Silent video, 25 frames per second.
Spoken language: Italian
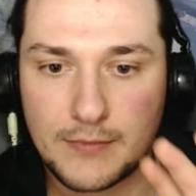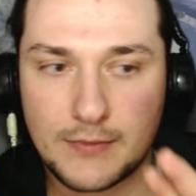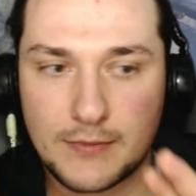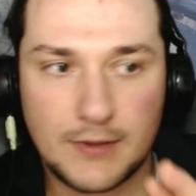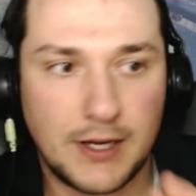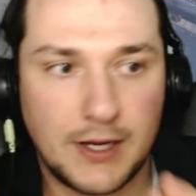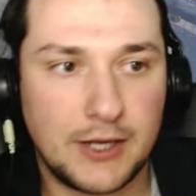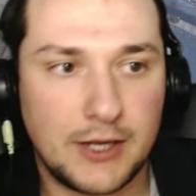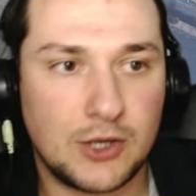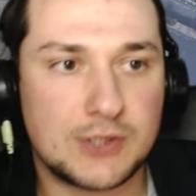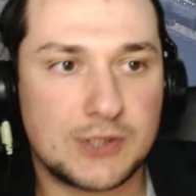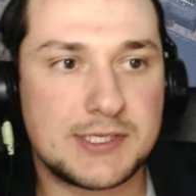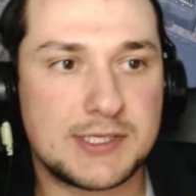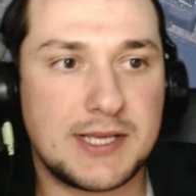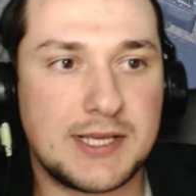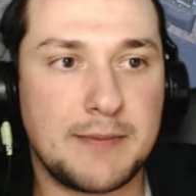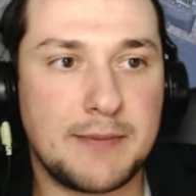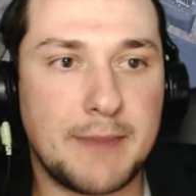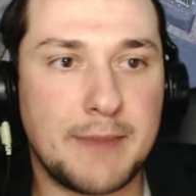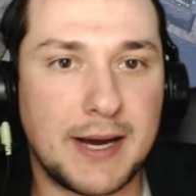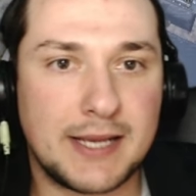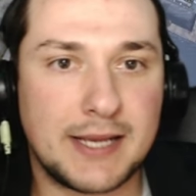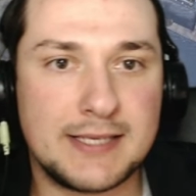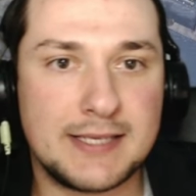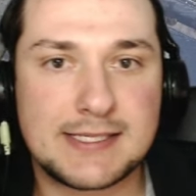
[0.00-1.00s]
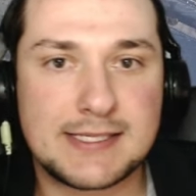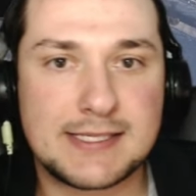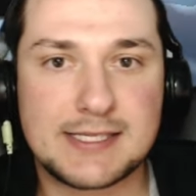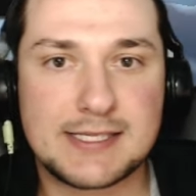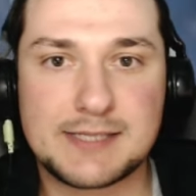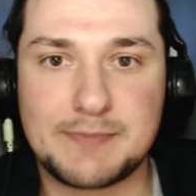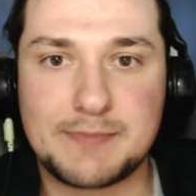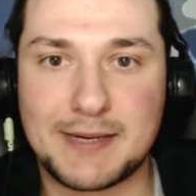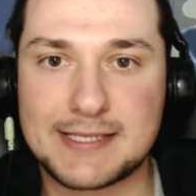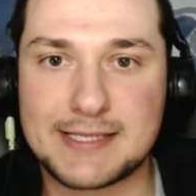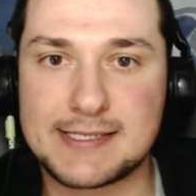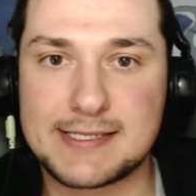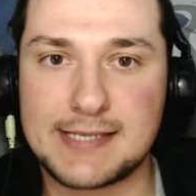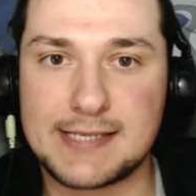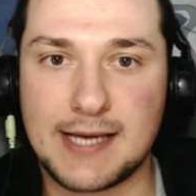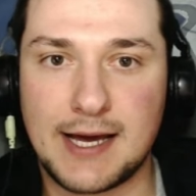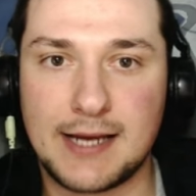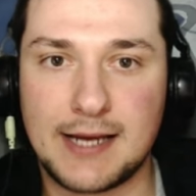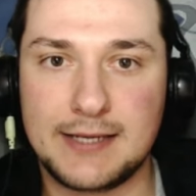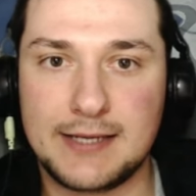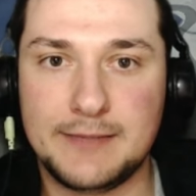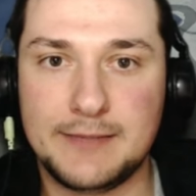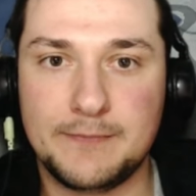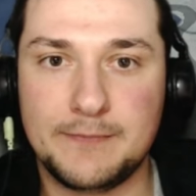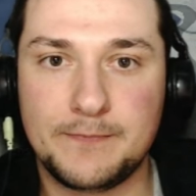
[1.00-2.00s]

ai nostri Marines spaziali.